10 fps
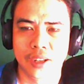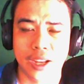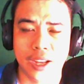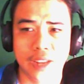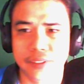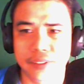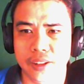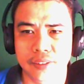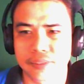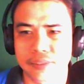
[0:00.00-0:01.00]
Elsa
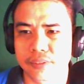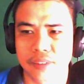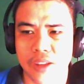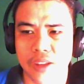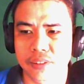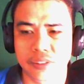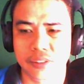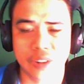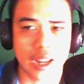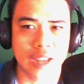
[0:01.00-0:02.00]
is Elsa is
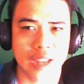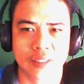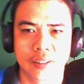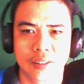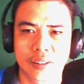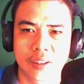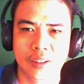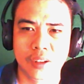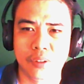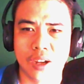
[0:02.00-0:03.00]
great,
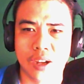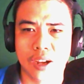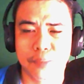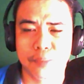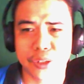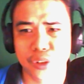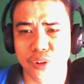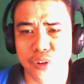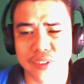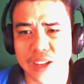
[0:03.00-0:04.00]
uh, Marshall
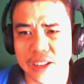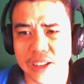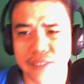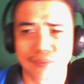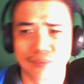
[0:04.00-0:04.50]
is not,